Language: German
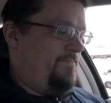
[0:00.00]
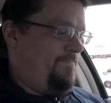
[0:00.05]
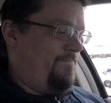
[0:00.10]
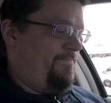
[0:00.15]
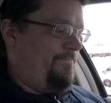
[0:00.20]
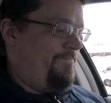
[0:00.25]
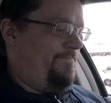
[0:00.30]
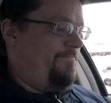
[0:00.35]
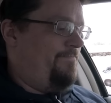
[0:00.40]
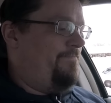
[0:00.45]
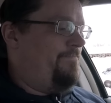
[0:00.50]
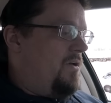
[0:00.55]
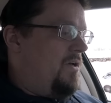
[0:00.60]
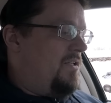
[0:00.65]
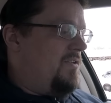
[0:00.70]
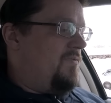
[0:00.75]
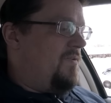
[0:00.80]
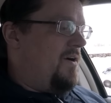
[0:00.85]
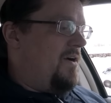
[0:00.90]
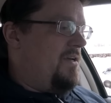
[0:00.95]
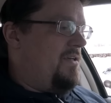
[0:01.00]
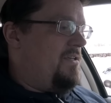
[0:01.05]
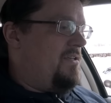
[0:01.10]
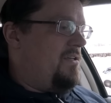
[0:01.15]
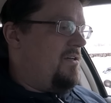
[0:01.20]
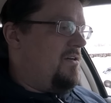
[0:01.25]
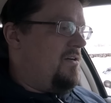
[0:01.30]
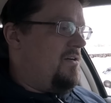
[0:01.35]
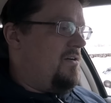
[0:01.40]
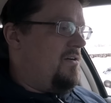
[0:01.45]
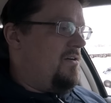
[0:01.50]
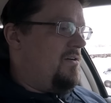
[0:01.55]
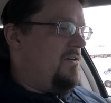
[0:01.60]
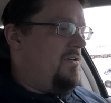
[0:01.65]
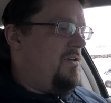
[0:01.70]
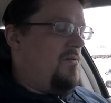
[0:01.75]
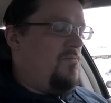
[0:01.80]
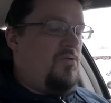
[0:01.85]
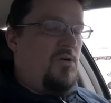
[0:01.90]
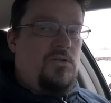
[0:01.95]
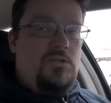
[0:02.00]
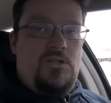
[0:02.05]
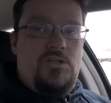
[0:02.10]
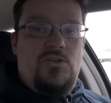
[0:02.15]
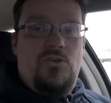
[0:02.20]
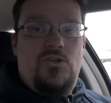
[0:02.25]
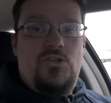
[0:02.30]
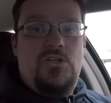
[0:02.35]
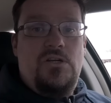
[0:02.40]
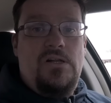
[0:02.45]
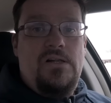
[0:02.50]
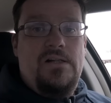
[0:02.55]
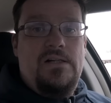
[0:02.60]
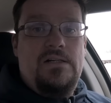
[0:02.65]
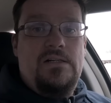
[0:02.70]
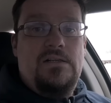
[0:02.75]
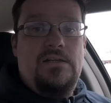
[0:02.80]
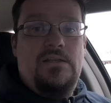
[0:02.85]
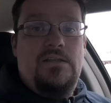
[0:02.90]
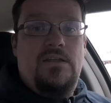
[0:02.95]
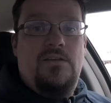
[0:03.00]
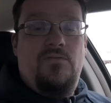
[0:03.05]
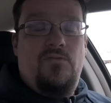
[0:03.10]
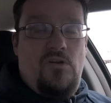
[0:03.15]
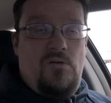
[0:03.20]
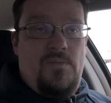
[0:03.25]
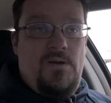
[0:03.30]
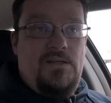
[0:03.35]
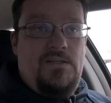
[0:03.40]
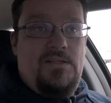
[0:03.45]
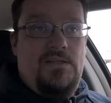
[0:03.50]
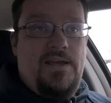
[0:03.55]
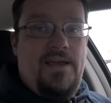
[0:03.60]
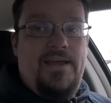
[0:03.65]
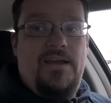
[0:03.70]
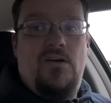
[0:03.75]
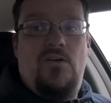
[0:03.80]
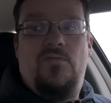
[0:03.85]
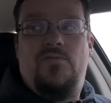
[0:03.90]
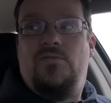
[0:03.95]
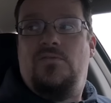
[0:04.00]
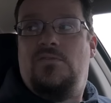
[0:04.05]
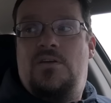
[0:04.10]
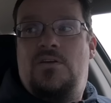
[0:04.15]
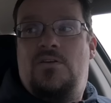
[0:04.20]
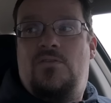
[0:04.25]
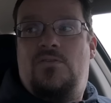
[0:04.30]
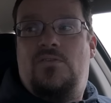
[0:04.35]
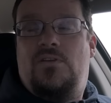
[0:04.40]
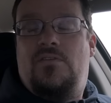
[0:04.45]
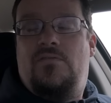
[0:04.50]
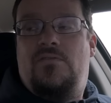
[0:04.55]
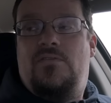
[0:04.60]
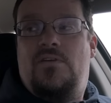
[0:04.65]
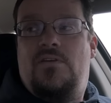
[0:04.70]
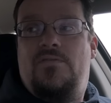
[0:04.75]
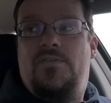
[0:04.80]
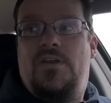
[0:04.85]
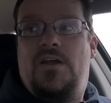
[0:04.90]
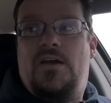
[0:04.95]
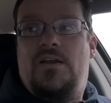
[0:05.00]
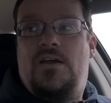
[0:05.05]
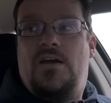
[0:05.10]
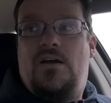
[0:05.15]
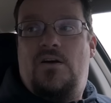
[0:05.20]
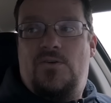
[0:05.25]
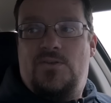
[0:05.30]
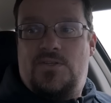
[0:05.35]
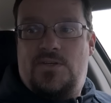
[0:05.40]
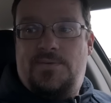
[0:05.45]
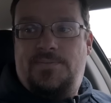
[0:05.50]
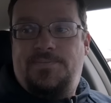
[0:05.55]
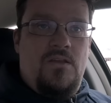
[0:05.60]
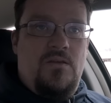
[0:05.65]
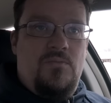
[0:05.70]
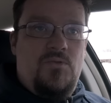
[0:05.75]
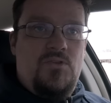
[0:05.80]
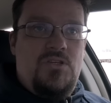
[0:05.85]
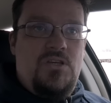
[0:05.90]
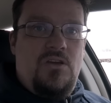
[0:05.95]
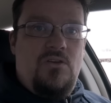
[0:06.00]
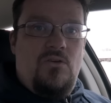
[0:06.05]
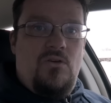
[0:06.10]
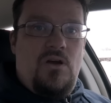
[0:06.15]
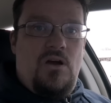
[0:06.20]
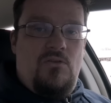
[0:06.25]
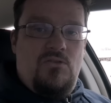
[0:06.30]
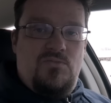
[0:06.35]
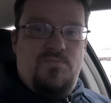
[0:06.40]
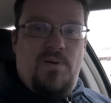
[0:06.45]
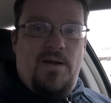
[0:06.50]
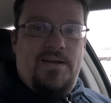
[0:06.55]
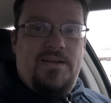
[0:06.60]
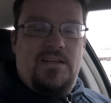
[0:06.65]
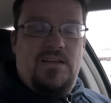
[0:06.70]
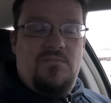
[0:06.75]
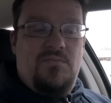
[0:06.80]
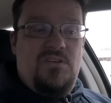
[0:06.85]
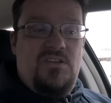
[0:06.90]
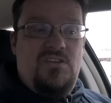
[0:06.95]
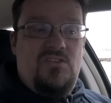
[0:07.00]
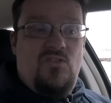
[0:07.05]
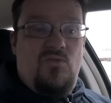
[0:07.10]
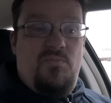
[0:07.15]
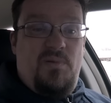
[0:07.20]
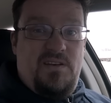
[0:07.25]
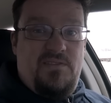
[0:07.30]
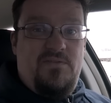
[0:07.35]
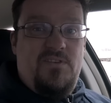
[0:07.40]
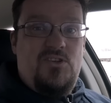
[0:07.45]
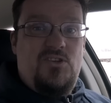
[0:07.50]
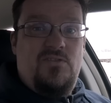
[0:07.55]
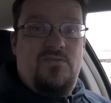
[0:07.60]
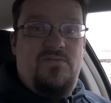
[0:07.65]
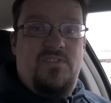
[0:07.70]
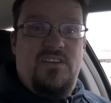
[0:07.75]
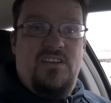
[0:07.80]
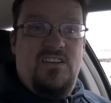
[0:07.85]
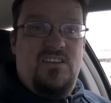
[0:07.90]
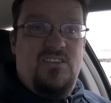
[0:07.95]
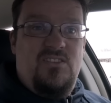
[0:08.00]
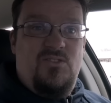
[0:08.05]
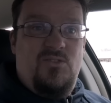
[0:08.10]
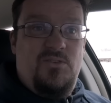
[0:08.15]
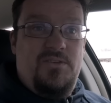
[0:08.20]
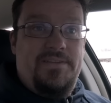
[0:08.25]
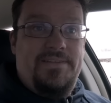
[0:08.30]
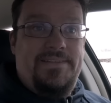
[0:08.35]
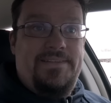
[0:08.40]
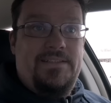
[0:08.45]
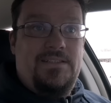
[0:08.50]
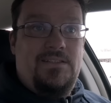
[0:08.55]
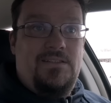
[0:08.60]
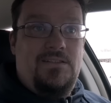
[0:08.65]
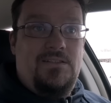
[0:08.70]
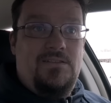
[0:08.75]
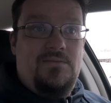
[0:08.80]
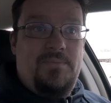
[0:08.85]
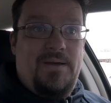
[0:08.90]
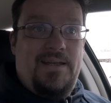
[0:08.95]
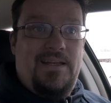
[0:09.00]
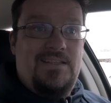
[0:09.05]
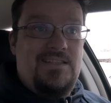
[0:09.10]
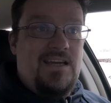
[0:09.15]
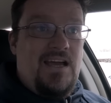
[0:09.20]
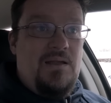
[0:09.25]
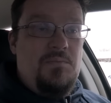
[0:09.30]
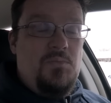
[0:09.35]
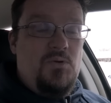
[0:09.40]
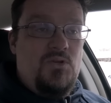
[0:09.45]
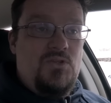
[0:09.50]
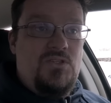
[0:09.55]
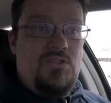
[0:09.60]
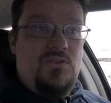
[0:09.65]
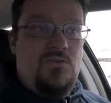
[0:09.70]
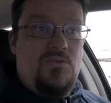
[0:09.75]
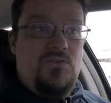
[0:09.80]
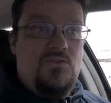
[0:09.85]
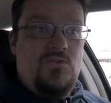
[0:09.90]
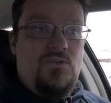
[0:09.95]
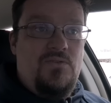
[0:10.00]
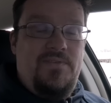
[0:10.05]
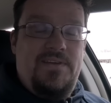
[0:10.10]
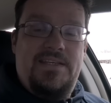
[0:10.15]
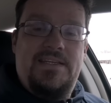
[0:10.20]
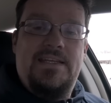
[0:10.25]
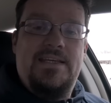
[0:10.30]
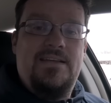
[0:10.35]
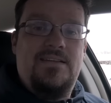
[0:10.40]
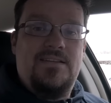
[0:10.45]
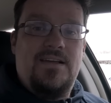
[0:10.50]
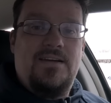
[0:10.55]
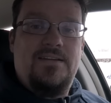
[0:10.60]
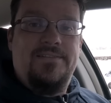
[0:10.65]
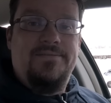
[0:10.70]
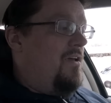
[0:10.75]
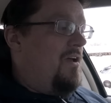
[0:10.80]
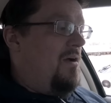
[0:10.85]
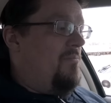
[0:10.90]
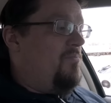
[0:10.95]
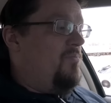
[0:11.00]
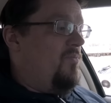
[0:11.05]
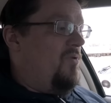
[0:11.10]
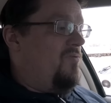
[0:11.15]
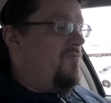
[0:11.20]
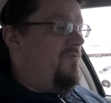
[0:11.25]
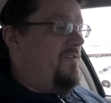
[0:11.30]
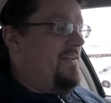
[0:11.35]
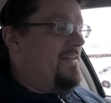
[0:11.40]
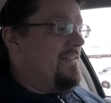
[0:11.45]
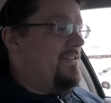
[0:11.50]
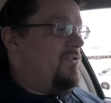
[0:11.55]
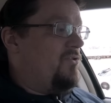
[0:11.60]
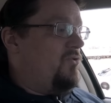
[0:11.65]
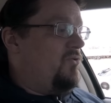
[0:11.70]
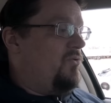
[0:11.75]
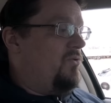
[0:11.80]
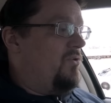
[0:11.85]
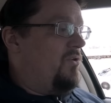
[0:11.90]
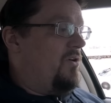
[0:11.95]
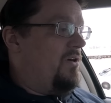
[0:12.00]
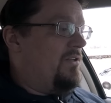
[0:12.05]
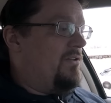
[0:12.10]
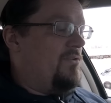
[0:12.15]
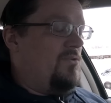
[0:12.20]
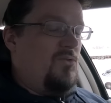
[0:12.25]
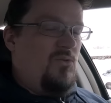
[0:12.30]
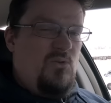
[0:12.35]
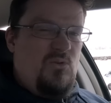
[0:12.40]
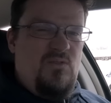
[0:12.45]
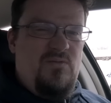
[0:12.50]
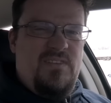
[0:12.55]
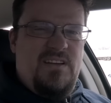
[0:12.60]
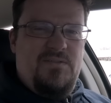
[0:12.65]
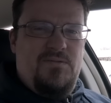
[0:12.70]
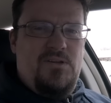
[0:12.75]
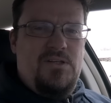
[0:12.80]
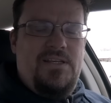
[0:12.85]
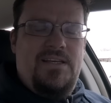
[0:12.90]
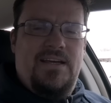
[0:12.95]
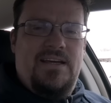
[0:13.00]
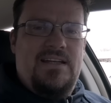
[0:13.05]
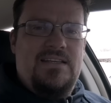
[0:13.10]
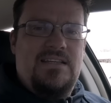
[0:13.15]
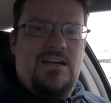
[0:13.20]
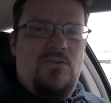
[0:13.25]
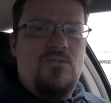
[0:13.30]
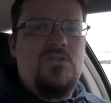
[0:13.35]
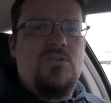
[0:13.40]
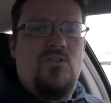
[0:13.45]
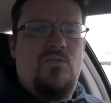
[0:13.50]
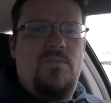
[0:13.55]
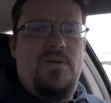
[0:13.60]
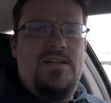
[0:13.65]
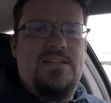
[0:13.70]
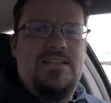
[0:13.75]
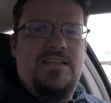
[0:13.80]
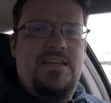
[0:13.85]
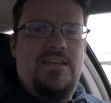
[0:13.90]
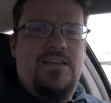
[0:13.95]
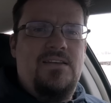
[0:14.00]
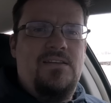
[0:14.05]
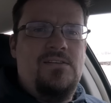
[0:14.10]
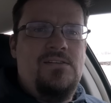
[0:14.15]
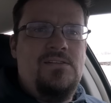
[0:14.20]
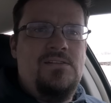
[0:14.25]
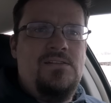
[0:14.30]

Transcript: Mhm. Jetzt fahre ich äh, hier in Portage noch schnell in den Walmart einkaufen und dann wieder nach Hause. Dann muss ich ja noch auspacken, damit ich auch Bettwäsche finde und äh, meine Zahnbürste und so eine wichtigen Sachen. Hab noch viel zu tun heute und irgendwann wollt ihr ja das Haus auch mal sehen.